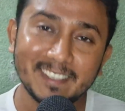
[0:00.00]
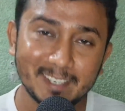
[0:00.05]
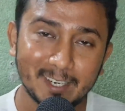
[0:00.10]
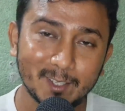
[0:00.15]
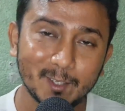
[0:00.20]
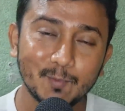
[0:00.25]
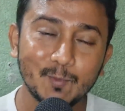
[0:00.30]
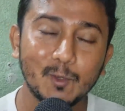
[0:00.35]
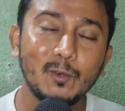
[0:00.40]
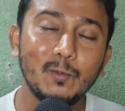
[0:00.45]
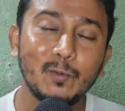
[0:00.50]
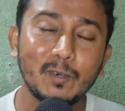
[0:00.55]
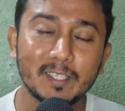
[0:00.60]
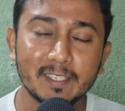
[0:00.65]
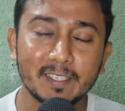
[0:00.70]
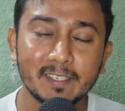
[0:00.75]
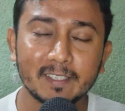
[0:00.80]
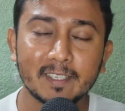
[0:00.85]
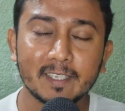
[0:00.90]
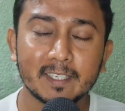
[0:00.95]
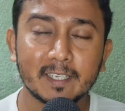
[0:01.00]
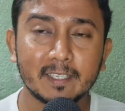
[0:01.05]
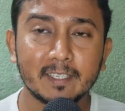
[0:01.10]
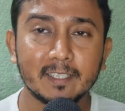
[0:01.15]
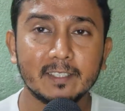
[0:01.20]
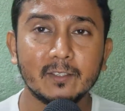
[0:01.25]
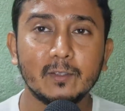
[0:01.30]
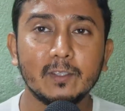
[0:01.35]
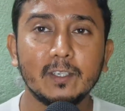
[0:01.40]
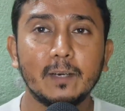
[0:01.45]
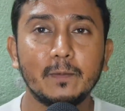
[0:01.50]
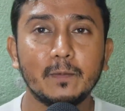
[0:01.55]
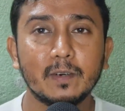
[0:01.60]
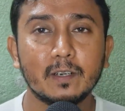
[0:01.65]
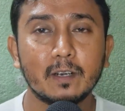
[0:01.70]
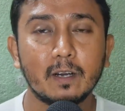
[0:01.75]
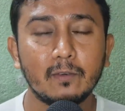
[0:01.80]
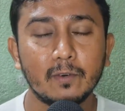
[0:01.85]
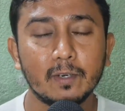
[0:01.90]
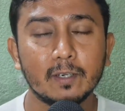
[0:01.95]
যাদবপুর ইউনিভার্সিটির সাথে যদি আমরা
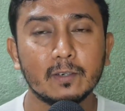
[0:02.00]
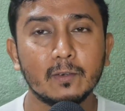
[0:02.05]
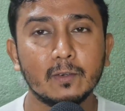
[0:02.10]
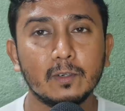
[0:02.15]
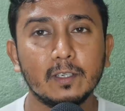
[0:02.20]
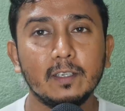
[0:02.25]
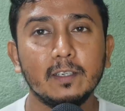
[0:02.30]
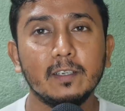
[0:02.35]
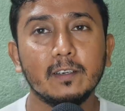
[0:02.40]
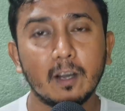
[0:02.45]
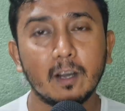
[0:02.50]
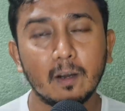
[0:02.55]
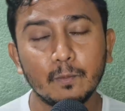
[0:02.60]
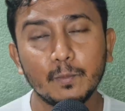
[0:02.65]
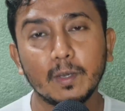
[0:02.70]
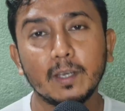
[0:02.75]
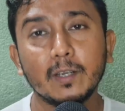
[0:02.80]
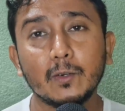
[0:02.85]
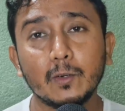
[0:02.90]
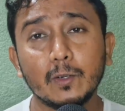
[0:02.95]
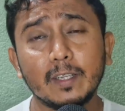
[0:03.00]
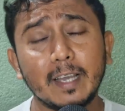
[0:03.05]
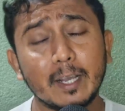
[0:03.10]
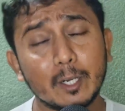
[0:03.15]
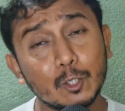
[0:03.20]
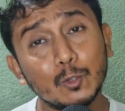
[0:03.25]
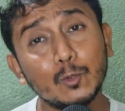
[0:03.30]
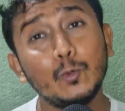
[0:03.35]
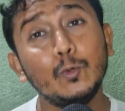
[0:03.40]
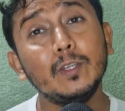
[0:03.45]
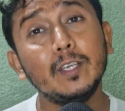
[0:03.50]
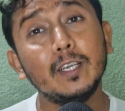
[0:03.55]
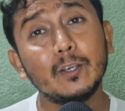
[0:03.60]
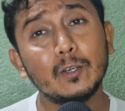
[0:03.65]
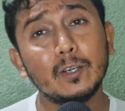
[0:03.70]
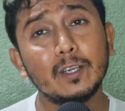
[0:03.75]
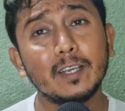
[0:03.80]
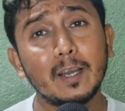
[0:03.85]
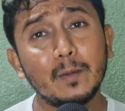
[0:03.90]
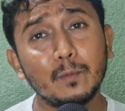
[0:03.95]
কভার করি কম্পেয়ার করি একশো কুড়ি
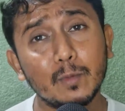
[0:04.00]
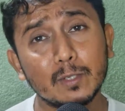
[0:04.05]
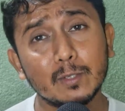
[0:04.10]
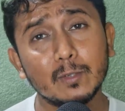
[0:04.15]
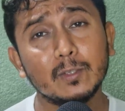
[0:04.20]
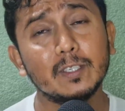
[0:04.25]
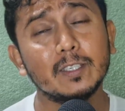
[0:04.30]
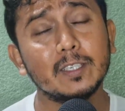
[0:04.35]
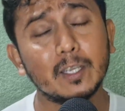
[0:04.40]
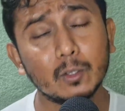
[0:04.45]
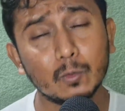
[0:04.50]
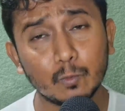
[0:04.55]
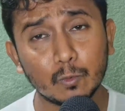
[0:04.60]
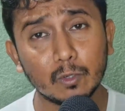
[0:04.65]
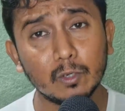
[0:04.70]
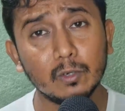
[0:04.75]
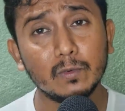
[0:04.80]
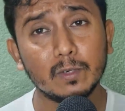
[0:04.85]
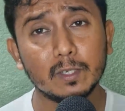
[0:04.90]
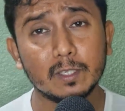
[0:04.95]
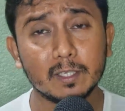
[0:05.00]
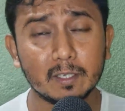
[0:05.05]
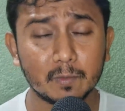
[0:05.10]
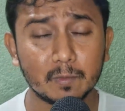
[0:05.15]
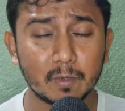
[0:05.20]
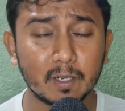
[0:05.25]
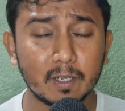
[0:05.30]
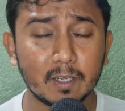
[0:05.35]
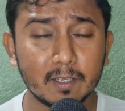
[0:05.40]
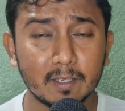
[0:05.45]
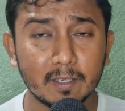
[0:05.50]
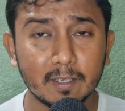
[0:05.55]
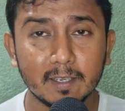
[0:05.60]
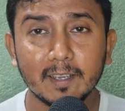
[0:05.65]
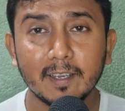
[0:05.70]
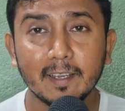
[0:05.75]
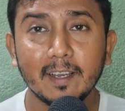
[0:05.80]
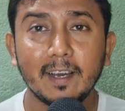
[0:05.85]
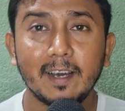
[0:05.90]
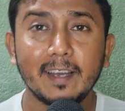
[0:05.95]
একরের ক্যাম্পাস হচ্ছে যাদবপুর ইউনিভার্সিটিটা
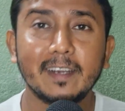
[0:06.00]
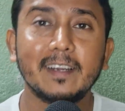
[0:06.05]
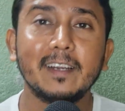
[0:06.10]
আর